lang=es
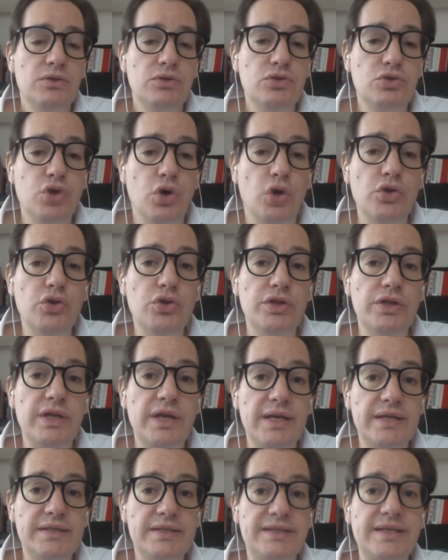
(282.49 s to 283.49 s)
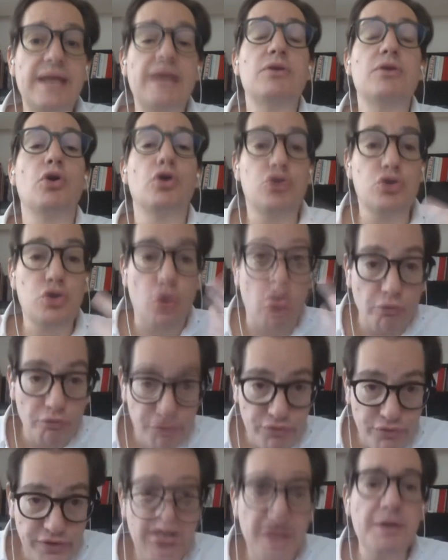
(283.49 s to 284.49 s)
donde se nos
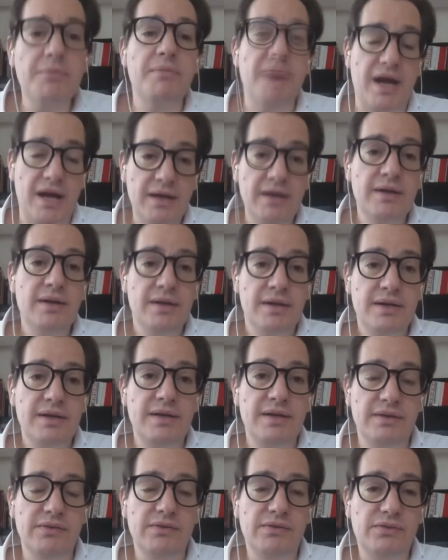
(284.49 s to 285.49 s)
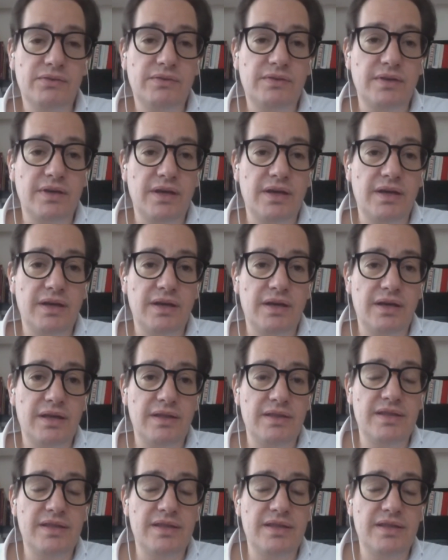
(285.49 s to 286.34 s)
confirma este,